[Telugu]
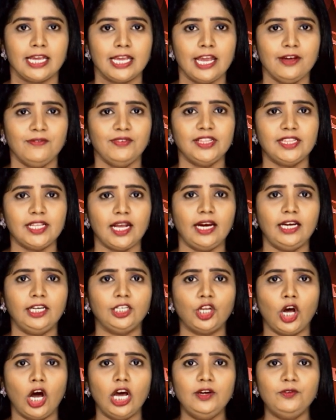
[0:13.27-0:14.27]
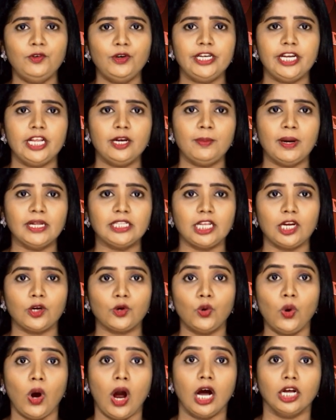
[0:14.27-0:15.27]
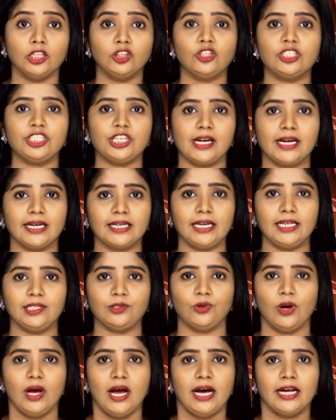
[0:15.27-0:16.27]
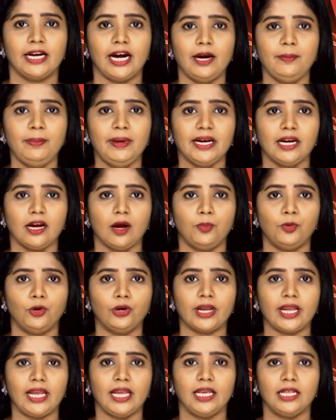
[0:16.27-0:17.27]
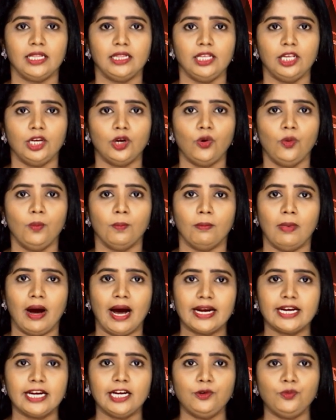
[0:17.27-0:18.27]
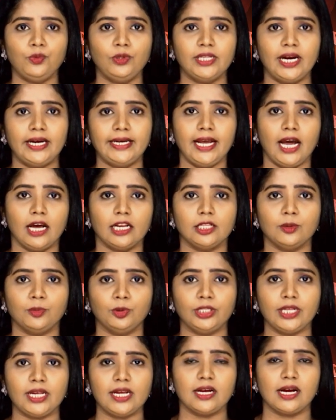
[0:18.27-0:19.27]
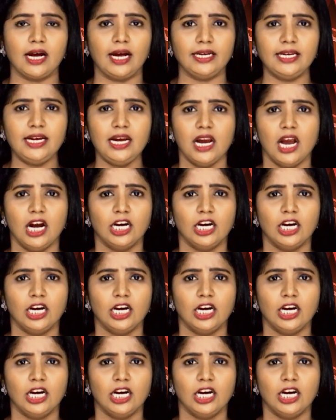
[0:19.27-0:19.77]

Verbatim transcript: ఈ వింతే టాలీవుడ్ నిర్మాతలకు అంతు చిక్కట్లేదు రణబీర్ కపూర్ కి హిందీలో మార్కెట్ ఉందంటే అర్థముంది కానీ